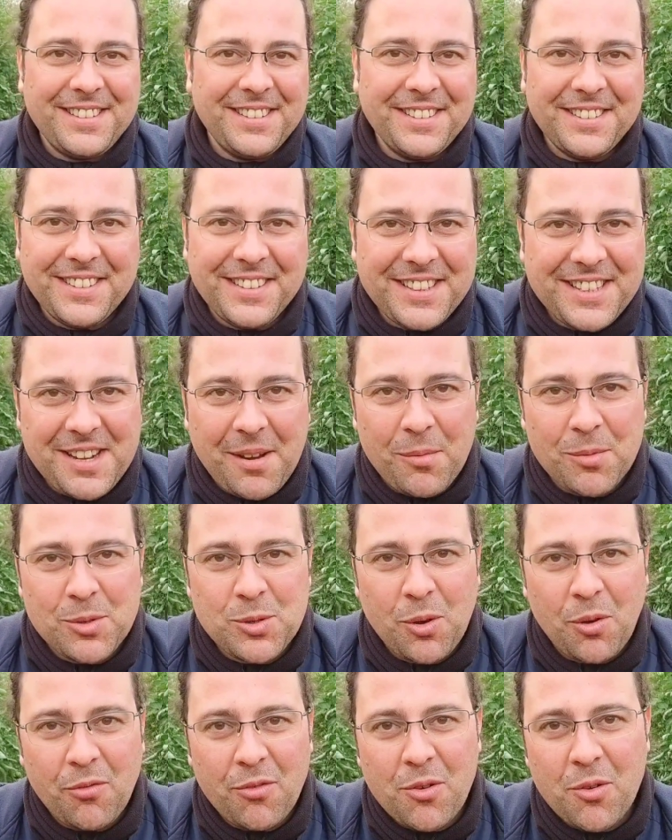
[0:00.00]
diciamo
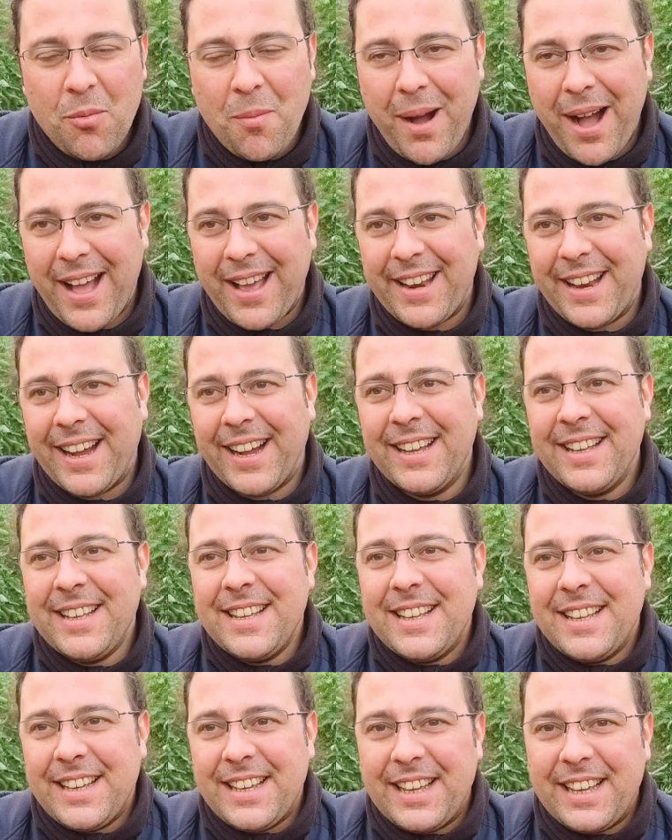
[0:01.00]
sovrumana
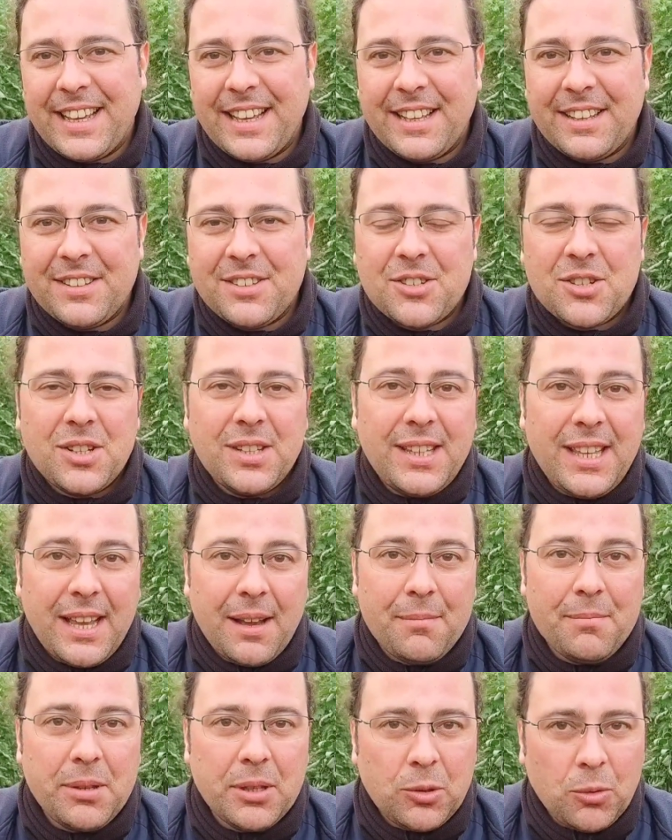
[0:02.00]
eh, di
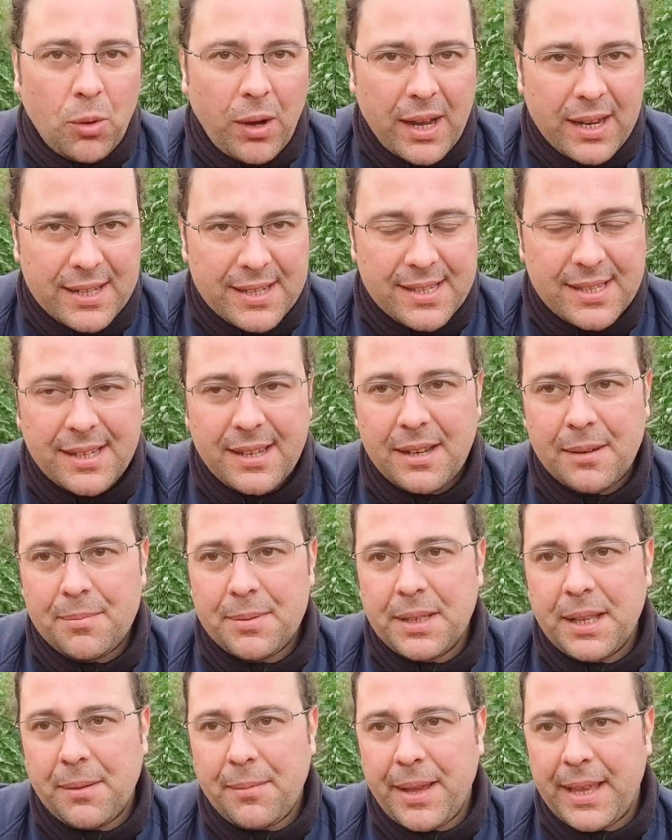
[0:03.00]
abituarsi
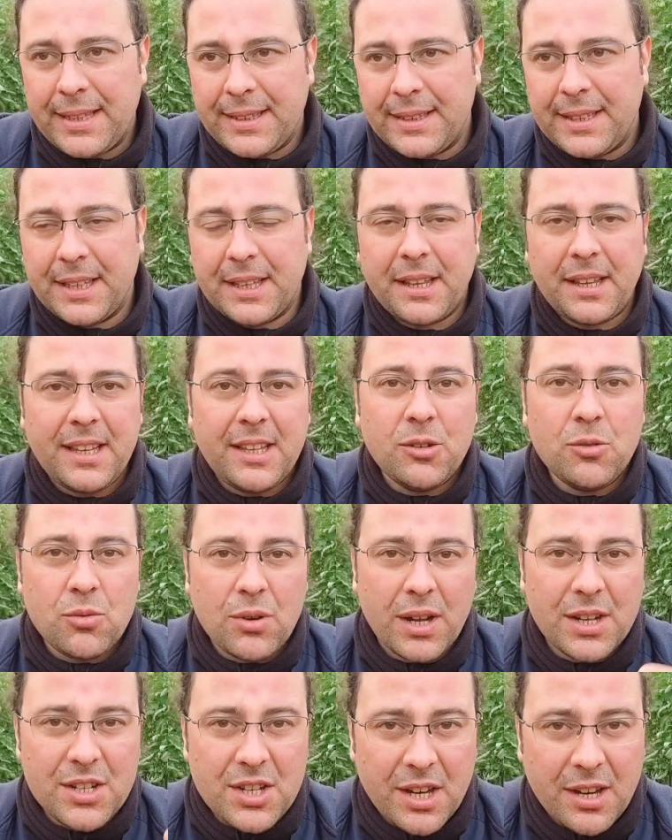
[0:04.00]
rapidamente in
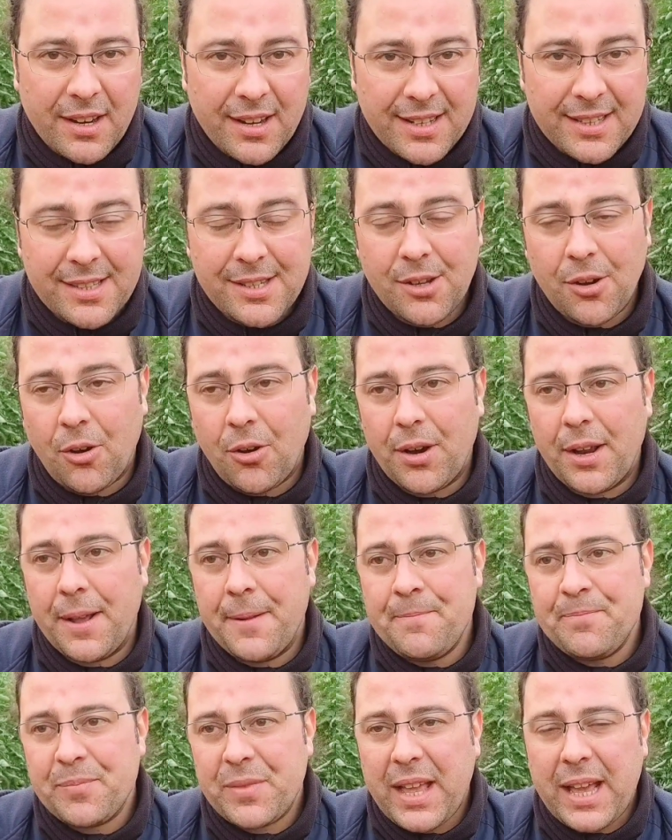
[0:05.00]
una
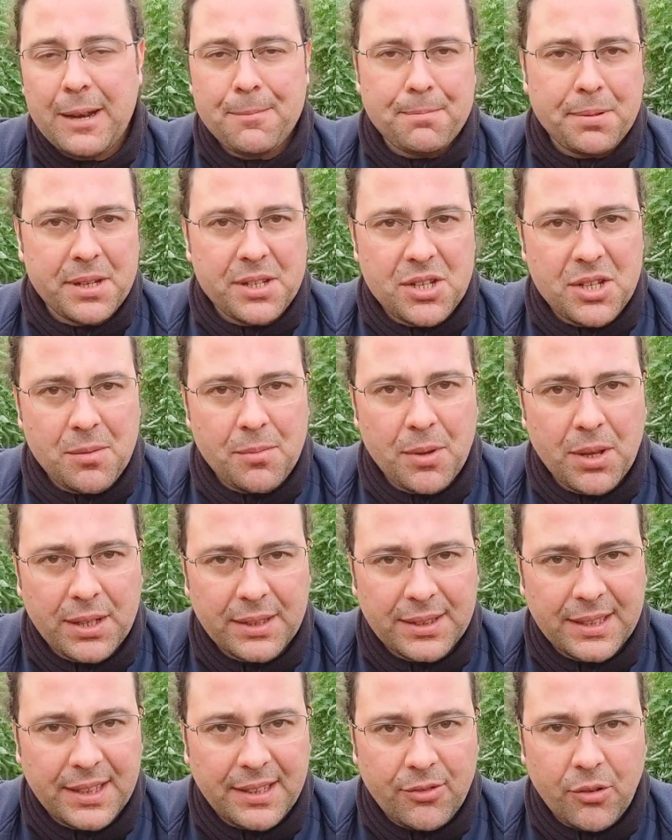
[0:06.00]
generazione al principio
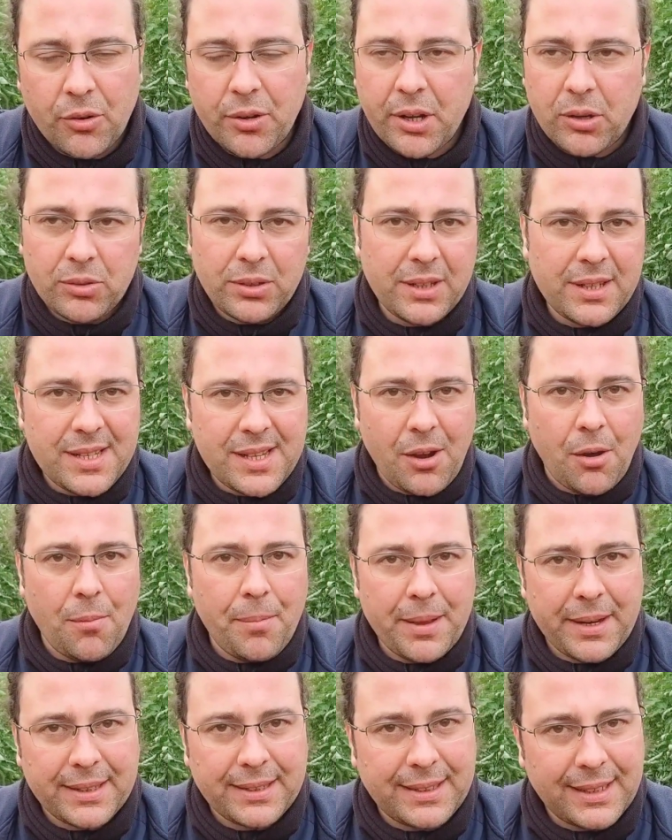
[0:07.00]
attivo che utilizziamo
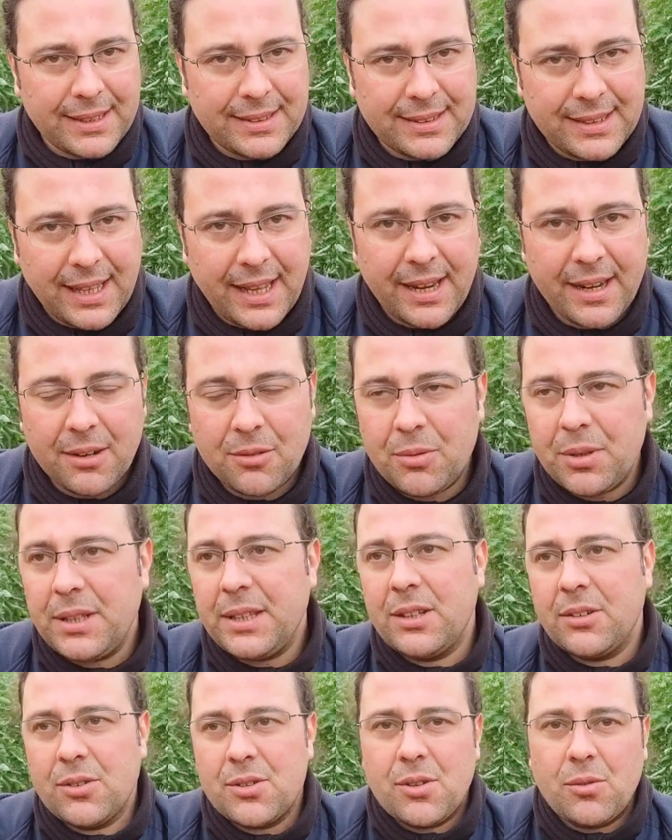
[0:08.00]
per trattare
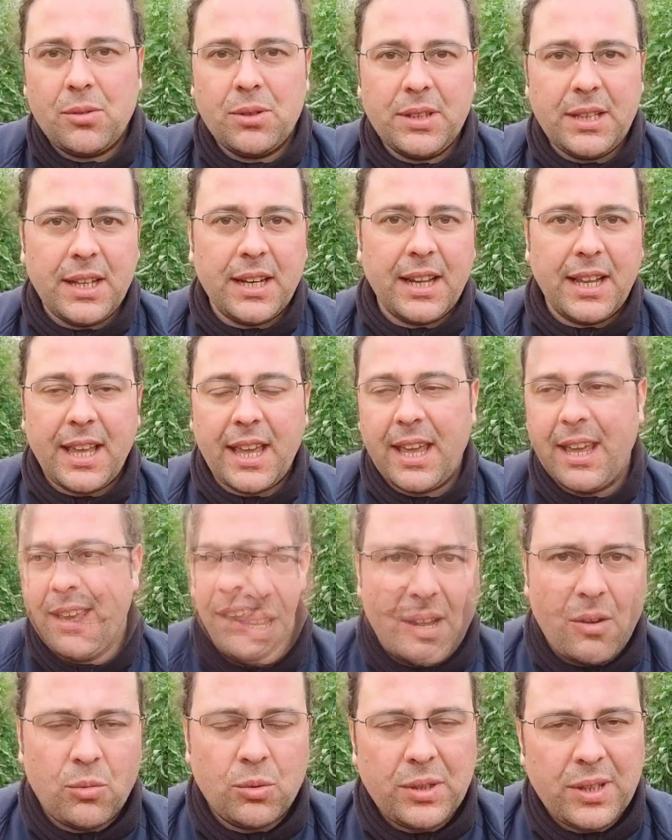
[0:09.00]
quindi cosa vuol dire che
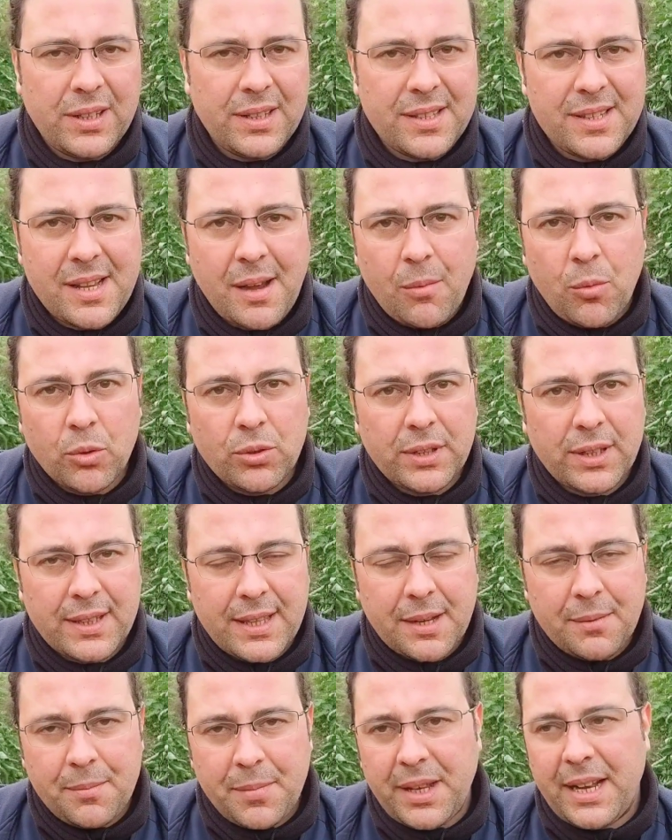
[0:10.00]
se utilizziamo un
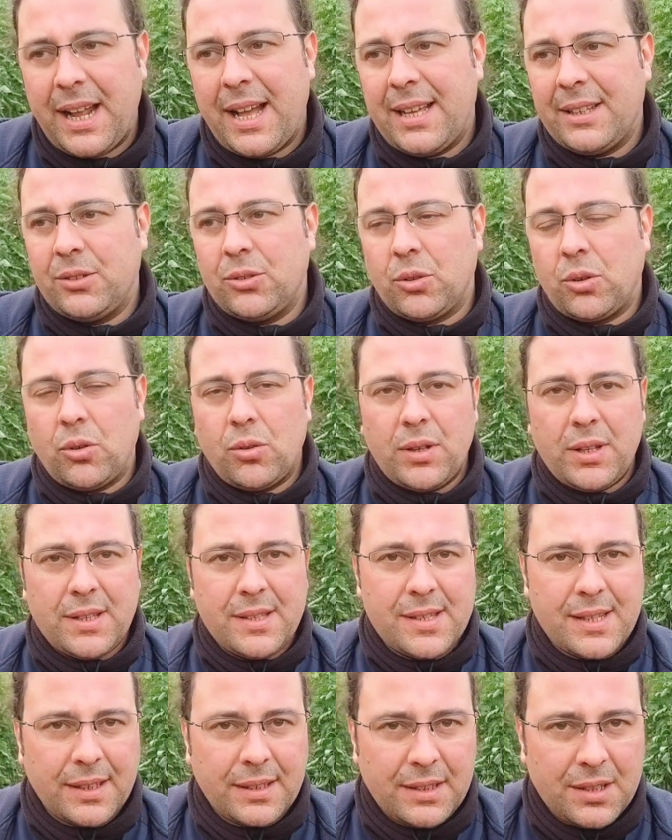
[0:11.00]
determinato
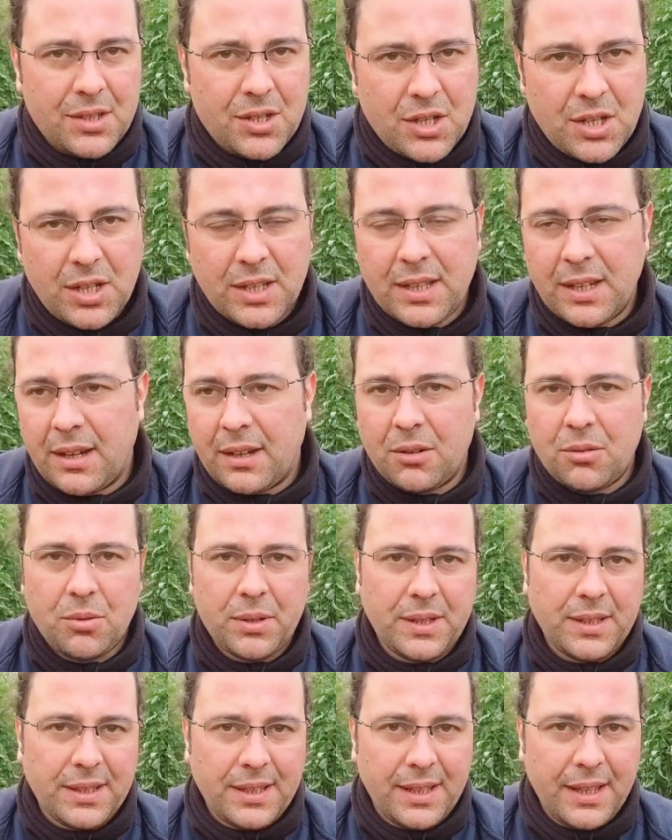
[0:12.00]
insetticida
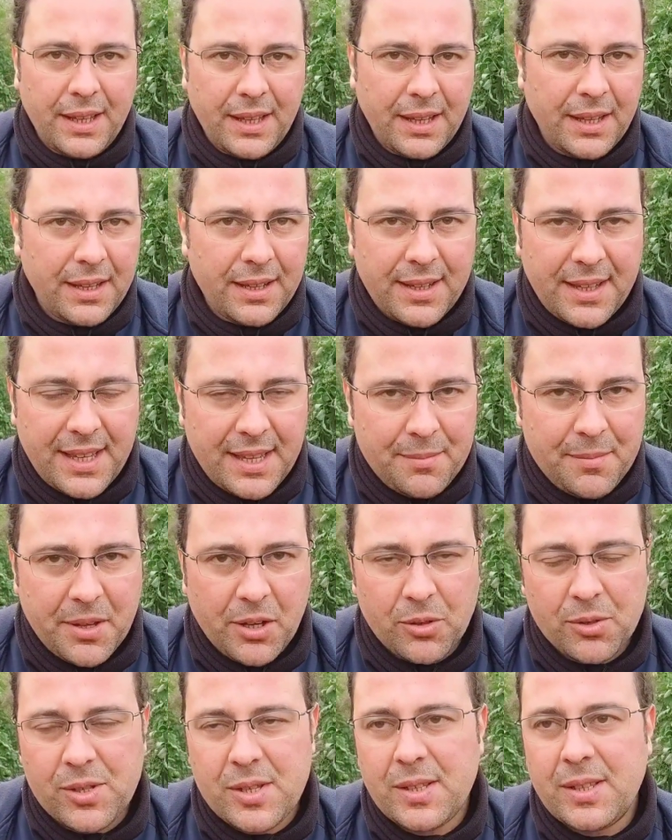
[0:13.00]
quindi
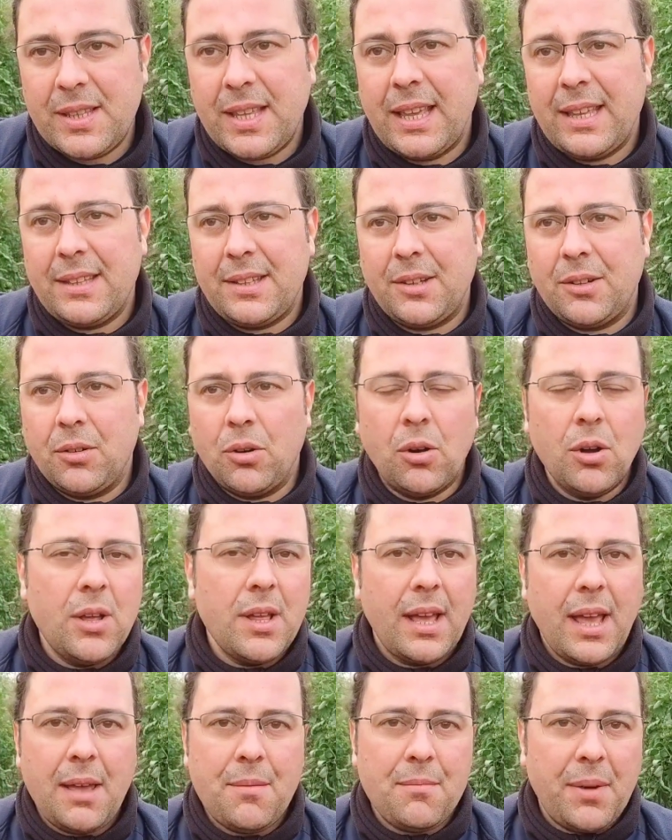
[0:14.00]
chimico sintetico
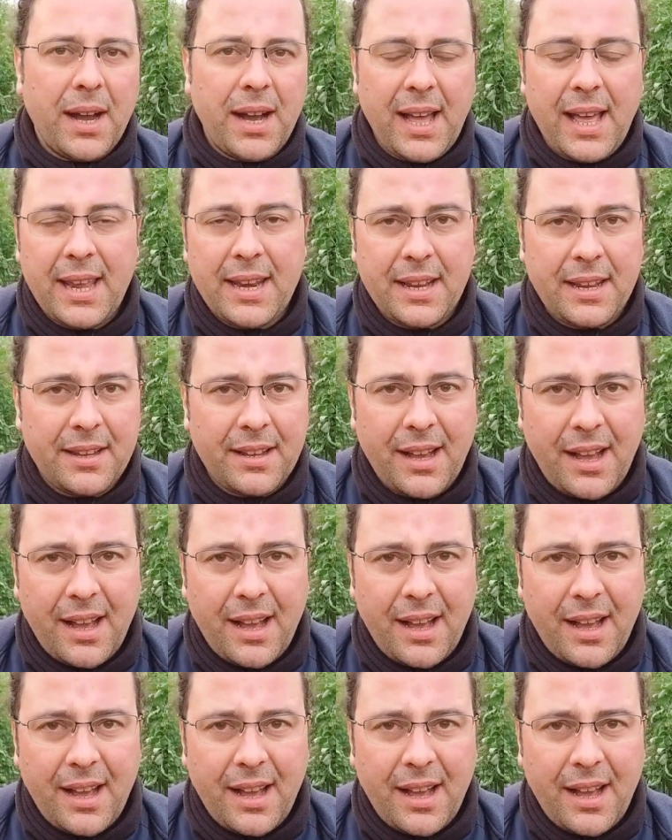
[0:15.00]
e magari